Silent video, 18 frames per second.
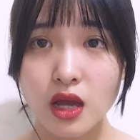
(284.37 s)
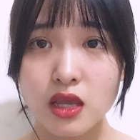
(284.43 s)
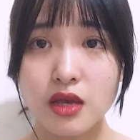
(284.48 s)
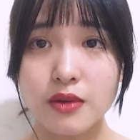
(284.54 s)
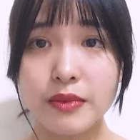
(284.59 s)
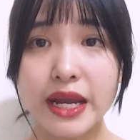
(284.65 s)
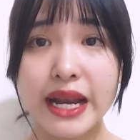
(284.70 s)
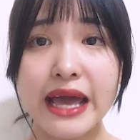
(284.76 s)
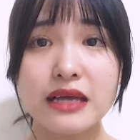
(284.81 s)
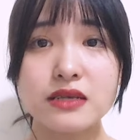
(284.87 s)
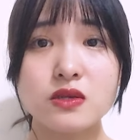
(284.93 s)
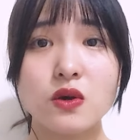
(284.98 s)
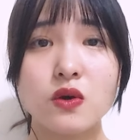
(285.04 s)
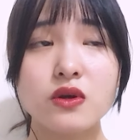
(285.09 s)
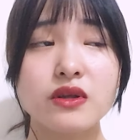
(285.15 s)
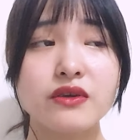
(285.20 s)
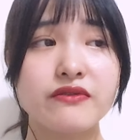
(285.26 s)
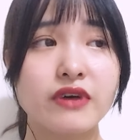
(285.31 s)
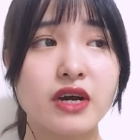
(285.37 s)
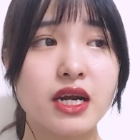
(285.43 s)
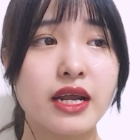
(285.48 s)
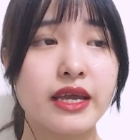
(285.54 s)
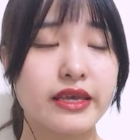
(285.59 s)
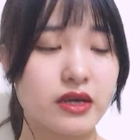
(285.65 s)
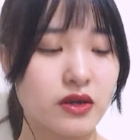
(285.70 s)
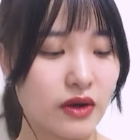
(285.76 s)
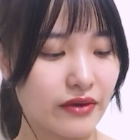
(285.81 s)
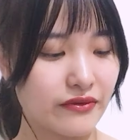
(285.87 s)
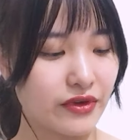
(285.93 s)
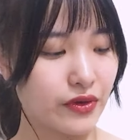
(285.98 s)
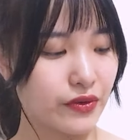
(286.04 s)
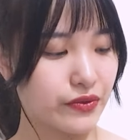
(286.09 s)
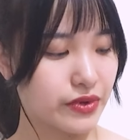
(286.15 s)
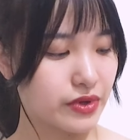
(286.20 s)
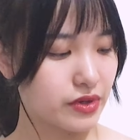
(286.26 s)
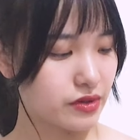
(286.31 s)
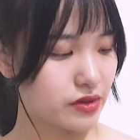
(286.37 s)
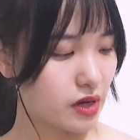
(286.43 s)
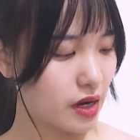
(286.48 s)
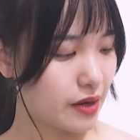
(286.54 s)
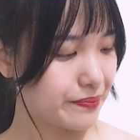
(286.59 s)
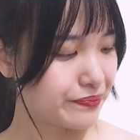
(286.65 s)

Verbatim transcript: Nhưng mà đa số thì vẫn là những loại ví dụ như